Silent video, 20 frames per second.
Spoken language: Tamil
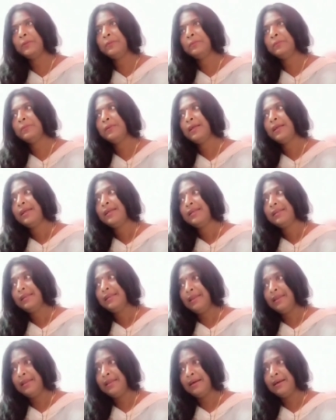கூட
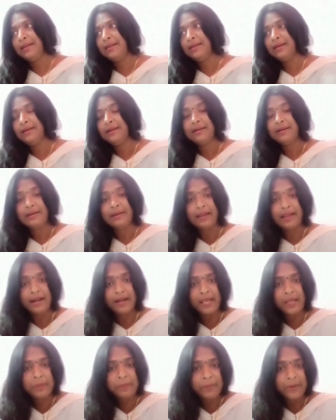என்னால்
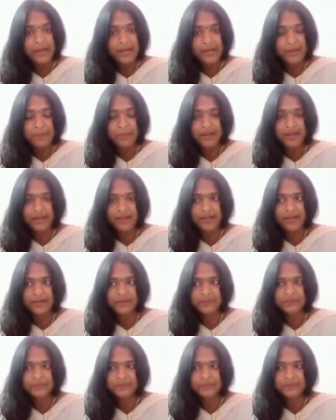நடைப்பயணமாக